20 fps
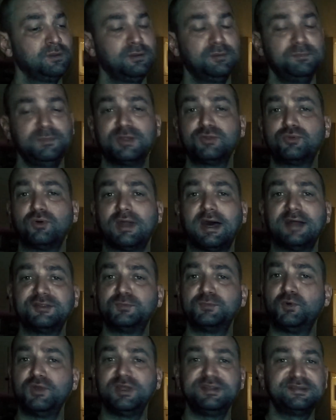
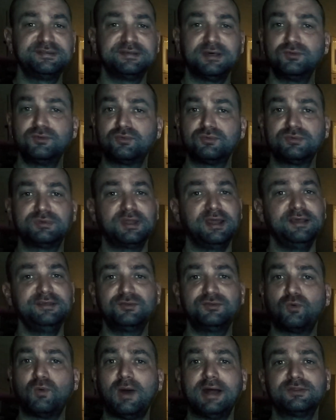Mentorados monetizando com
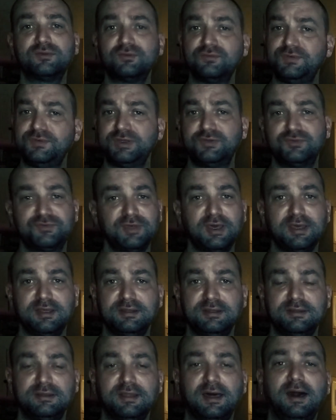três, quatro vídeos aí,
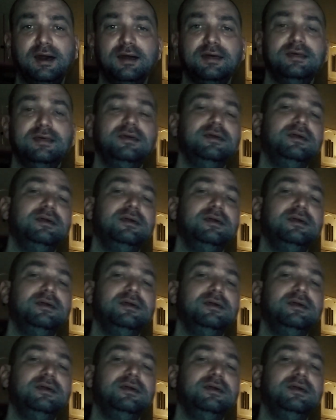tá?